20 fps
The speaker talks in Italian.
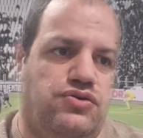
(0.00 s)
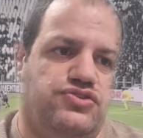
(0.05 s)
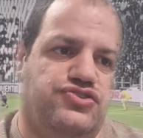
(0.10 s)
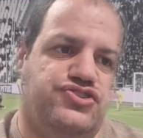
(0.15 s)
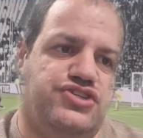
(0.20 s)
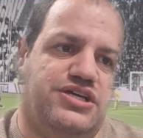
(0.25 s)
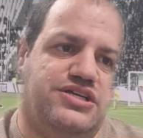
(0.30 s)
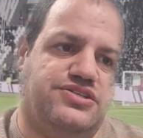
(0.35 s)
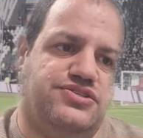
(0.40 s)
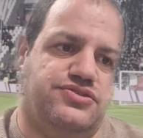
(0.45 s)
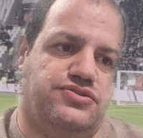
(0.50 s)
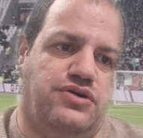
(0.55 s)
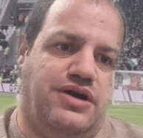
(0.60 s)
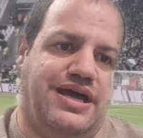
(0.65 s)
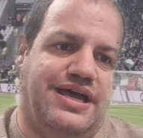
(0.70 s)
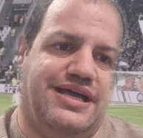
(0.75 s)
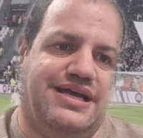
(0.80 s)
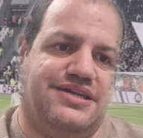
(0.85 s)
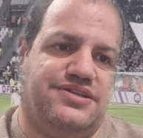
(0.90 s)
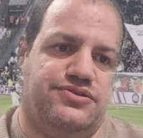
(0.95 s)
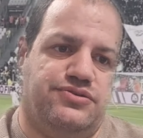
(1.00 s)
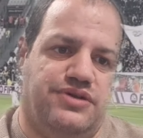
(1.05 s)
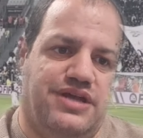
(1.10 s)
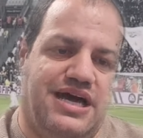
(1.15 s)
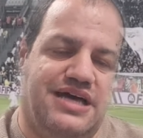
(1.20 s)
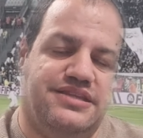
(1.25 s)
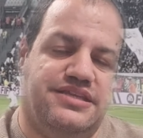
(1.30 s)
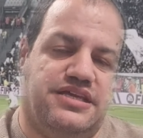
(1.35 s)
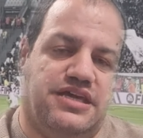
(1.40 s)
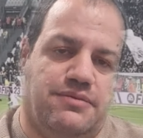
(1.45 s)
concesso ai
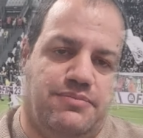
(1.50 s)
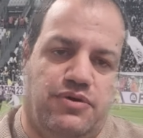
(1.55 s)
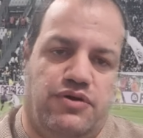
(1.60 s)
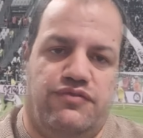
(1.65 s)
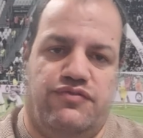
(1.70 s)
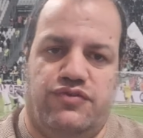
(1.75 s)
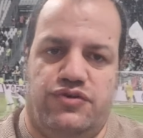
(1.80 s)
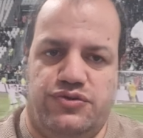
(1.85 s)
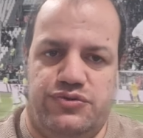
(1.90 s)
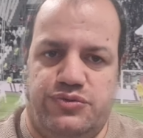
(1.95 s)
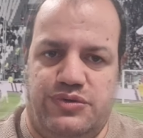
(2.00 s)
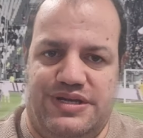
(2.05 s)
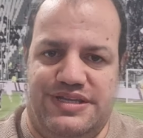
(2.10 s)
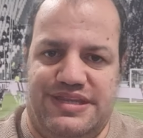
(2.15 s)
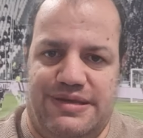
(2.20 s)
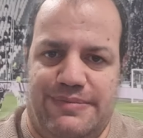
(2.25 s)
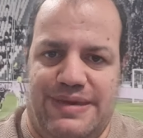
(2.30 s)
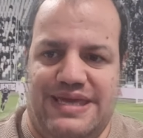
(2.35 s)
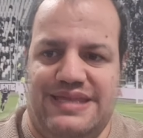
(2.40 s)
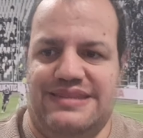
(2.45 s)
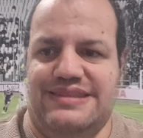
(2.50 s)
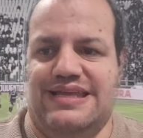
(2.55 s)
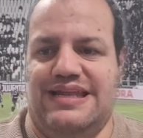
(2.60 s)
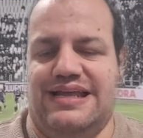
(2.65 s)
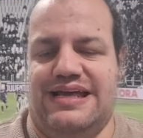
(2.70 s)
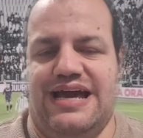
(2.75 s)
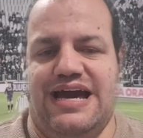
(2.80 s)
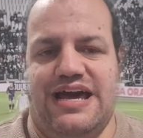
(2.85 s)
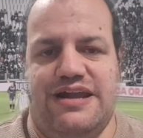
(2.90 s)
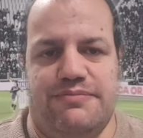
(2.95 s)
cartonati che poi fortunatamente
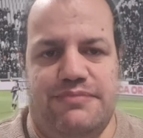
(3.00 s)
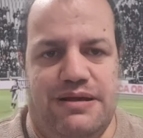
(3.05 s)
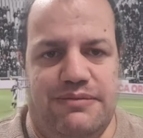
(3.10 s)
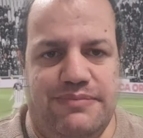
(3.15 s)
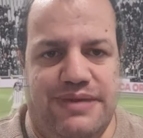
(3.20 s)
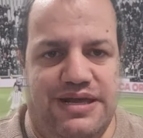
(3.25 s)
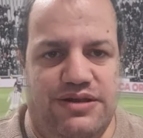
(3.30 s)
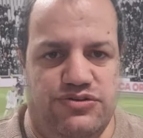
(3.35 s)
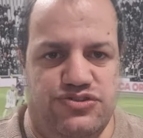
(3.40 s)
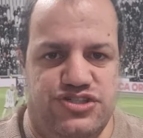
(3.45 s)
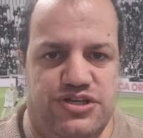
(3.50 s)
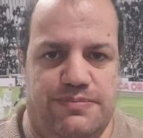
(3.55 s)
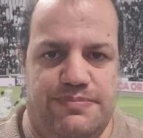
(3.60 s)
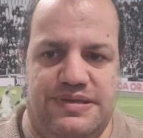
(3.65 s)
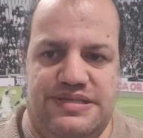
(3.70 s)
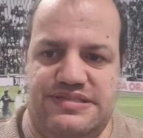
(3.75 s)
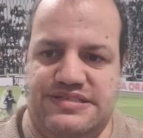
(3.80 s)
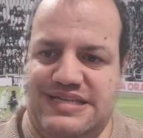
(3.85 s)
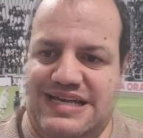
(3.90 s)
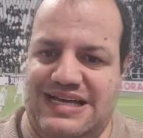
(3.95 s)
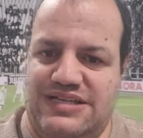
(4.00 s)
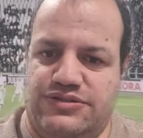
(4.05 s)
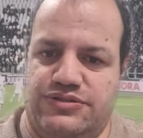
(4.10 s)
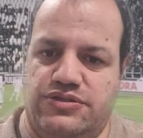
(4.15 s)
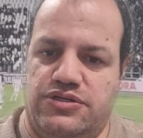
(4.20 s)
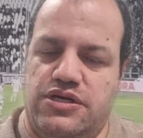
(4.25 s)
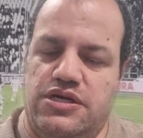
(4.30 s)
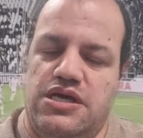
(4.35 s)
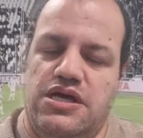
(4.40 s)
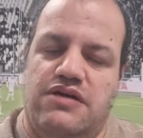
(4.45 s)
il karma almeno ci ha
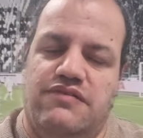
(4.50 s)
pensato